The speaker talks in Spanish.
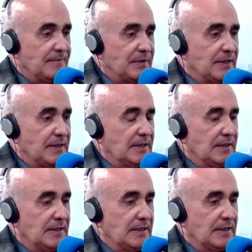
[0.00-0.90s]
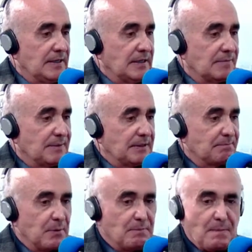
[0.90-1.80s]
Y, de repente,
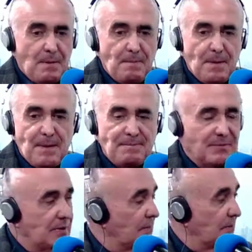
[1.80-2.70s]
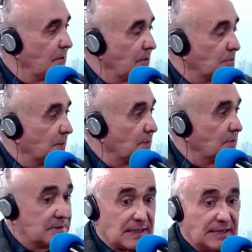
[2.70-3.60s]
pam, pam, pam, pam, nos perdimos
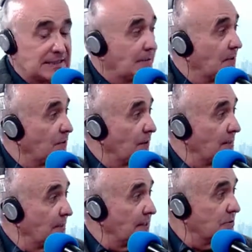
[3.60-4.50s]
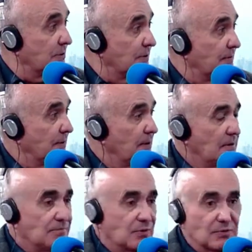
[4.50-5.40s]
de vista y se me fue de peso. Por